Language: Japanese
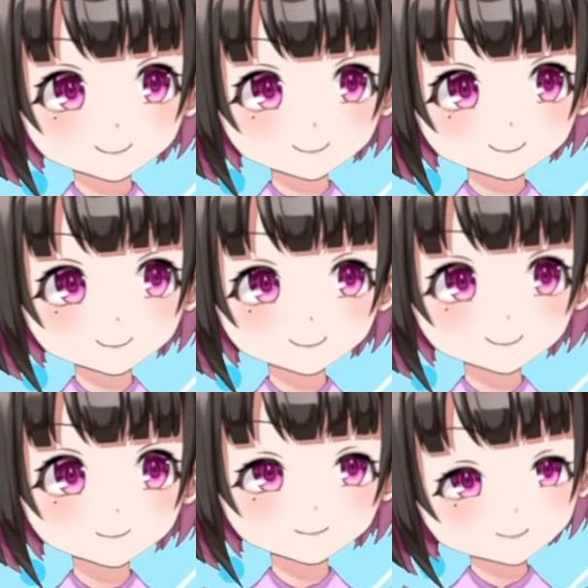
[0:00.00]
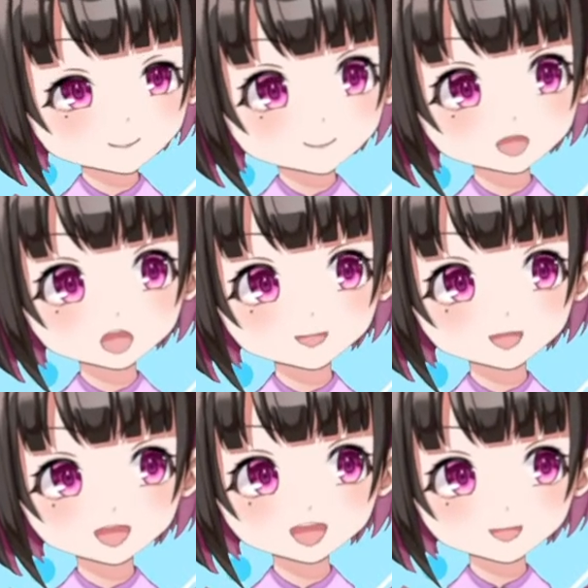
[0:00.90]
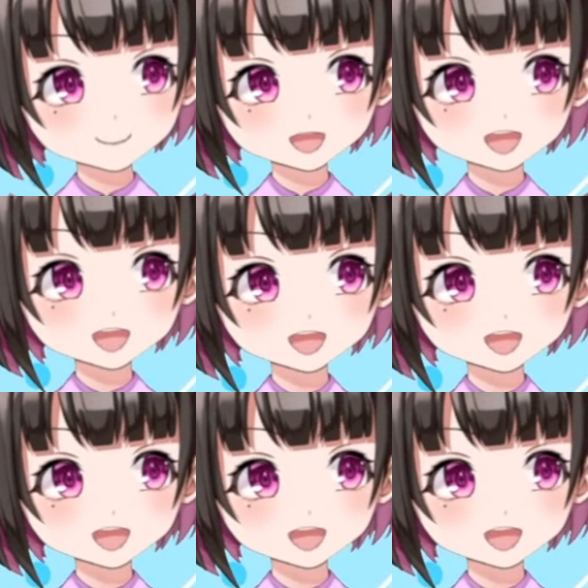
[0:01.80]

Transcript: ホーム&アウェイで戦ってたら、